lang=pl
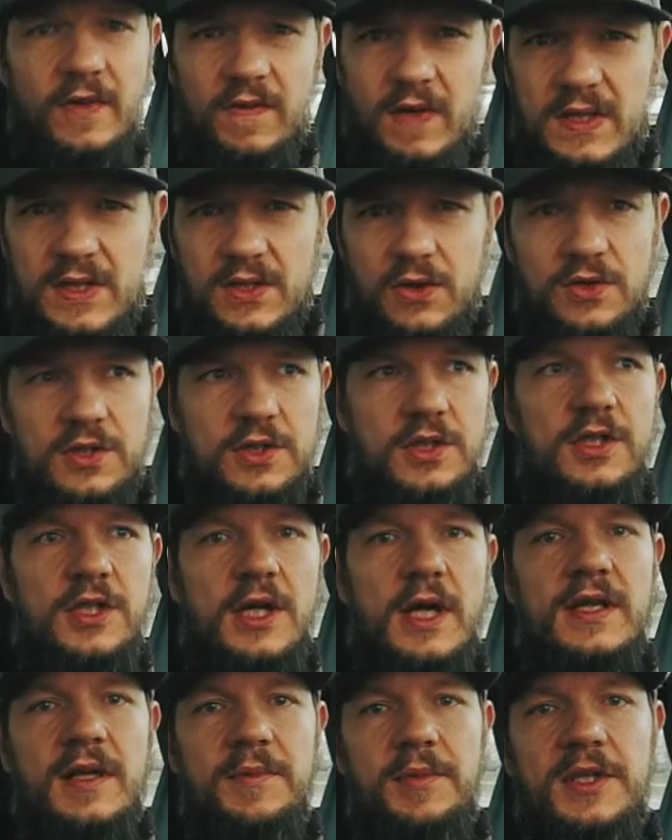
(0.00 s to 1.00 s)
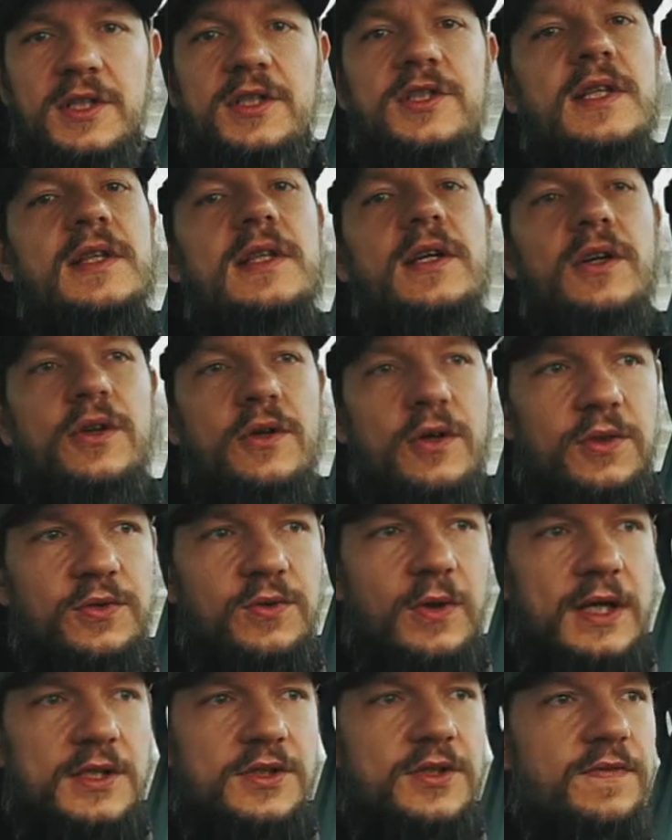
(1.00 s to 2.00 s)
Więc od dzisiaj nie będzie żadnego call
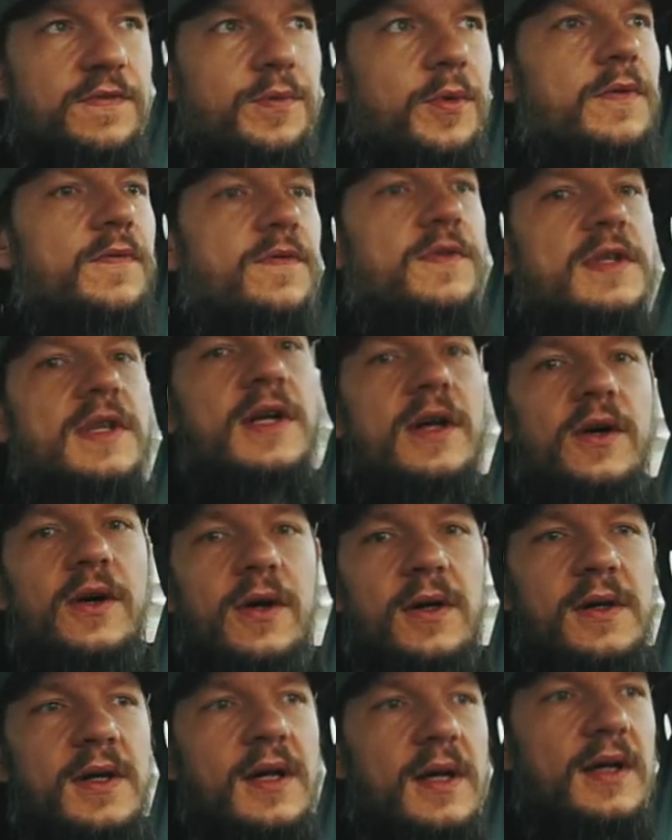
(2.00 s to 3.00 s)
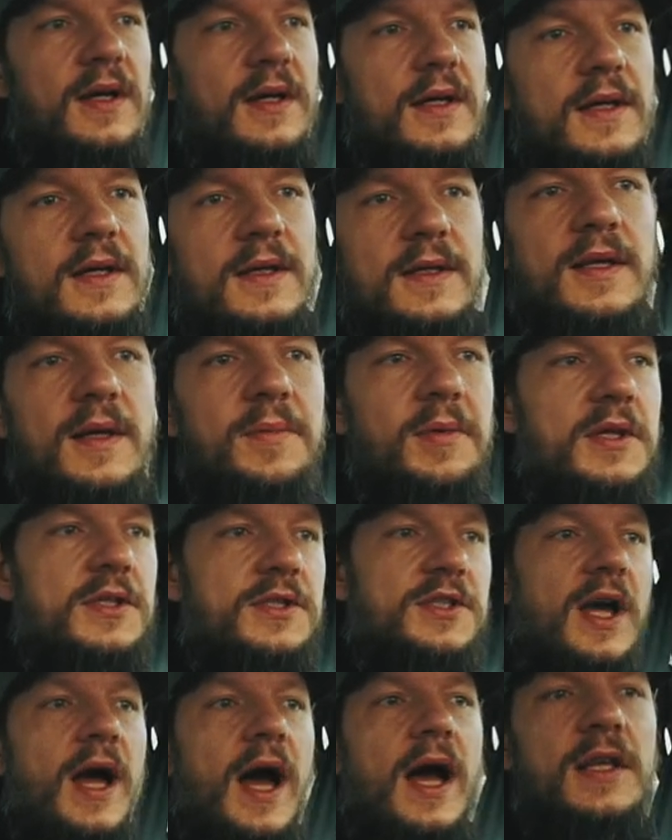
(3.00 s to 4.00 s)
to action w moim wideo. Nie
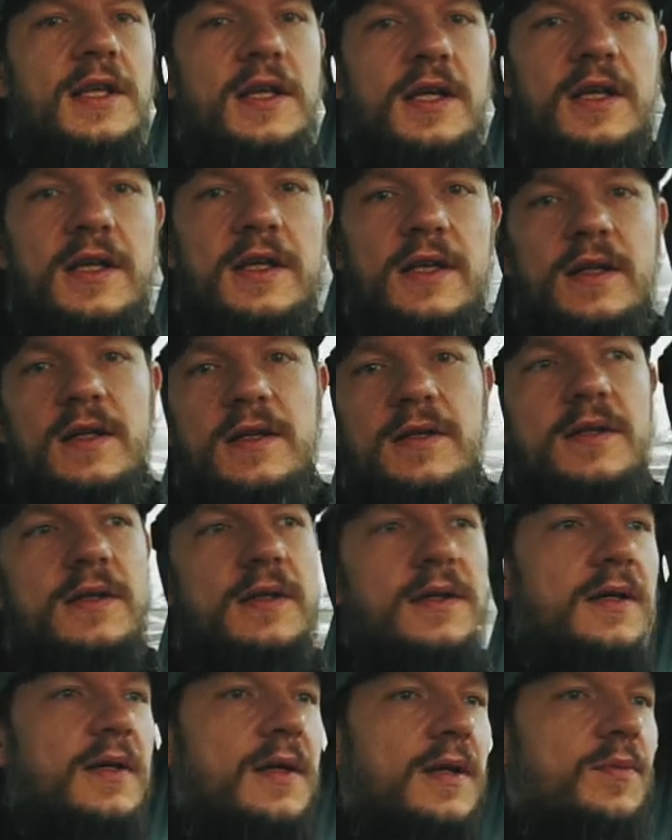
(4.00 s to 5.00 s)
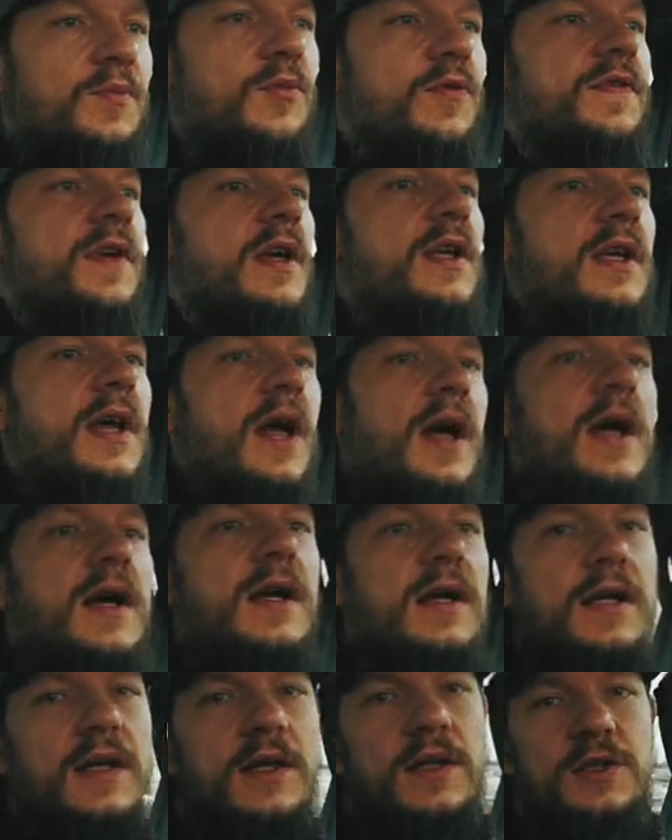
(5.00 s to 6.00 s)
będzie ani mówienia,
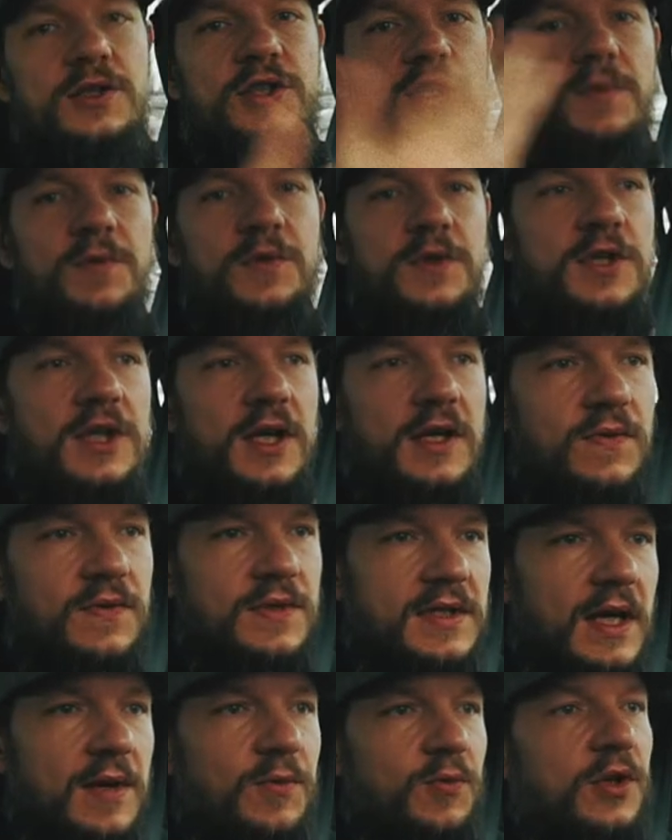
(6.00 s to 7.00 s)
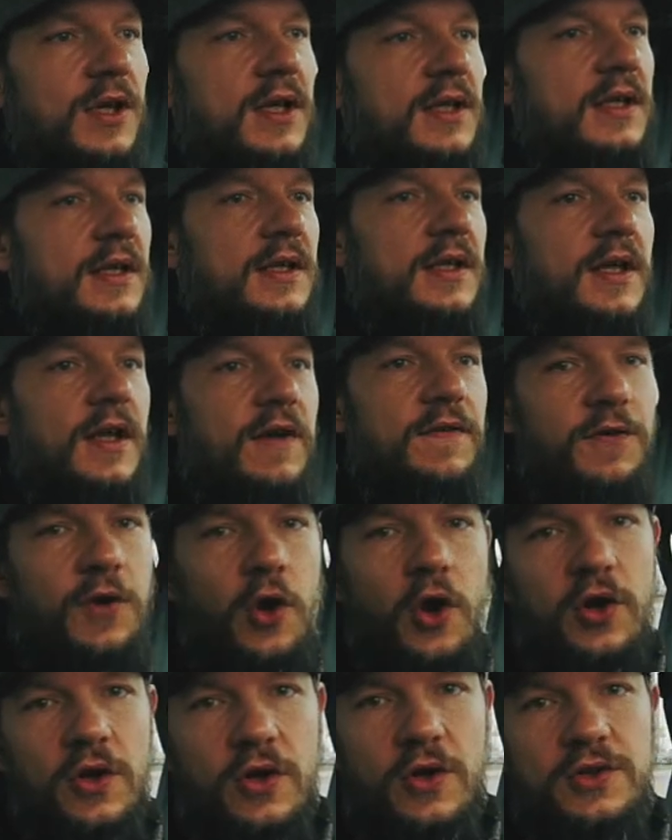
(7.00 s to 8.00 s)
czym się zajmuje ten
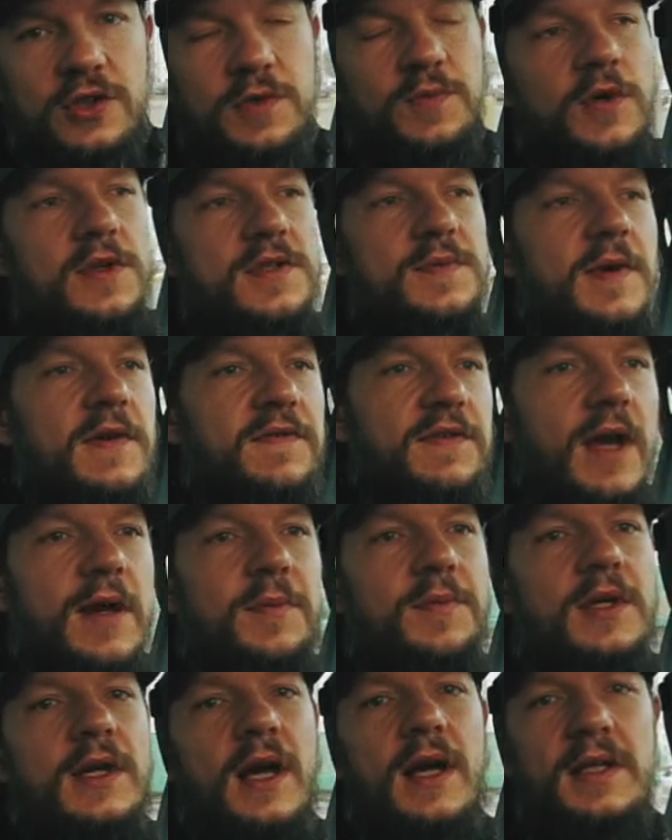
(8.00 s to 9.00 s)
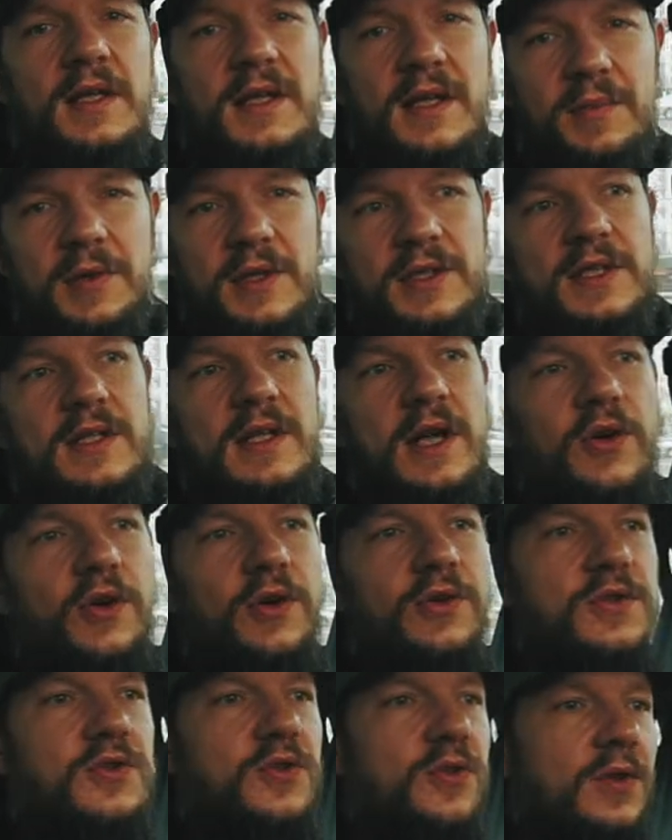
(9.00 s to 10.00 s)
vlog, o czym rozmawiamy, ani nie będzie na
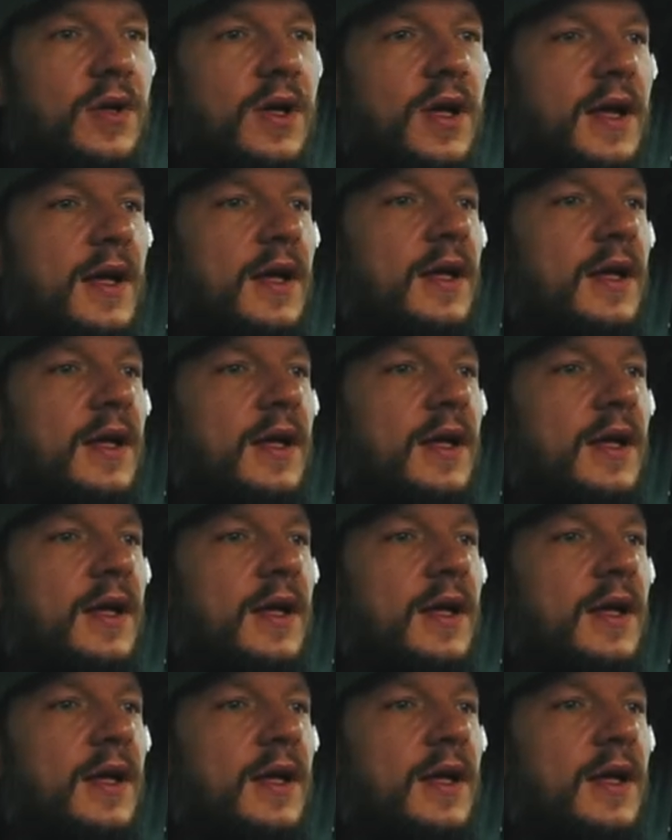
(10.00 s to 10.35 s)
końcu